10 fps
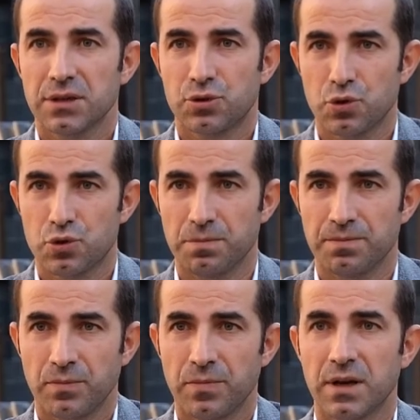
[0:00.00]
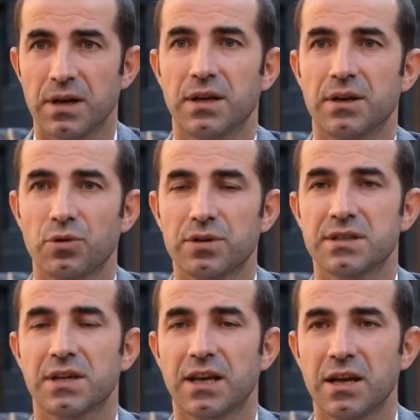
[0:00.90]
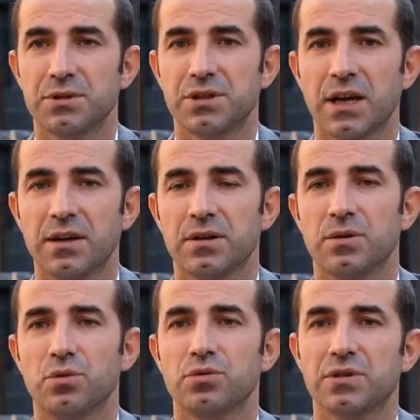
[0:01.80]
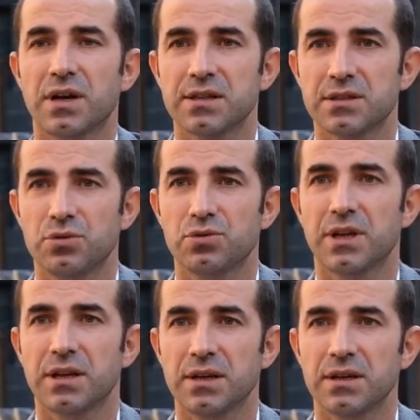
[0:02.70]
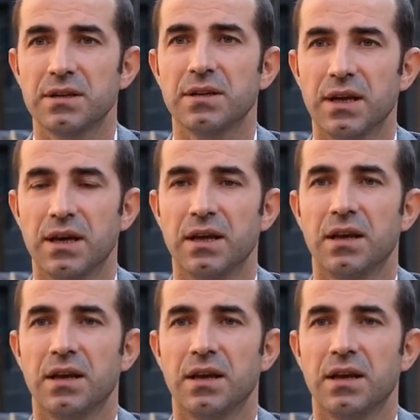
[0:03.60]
çözüm noktasına gelmişken uluslararası güçlerin de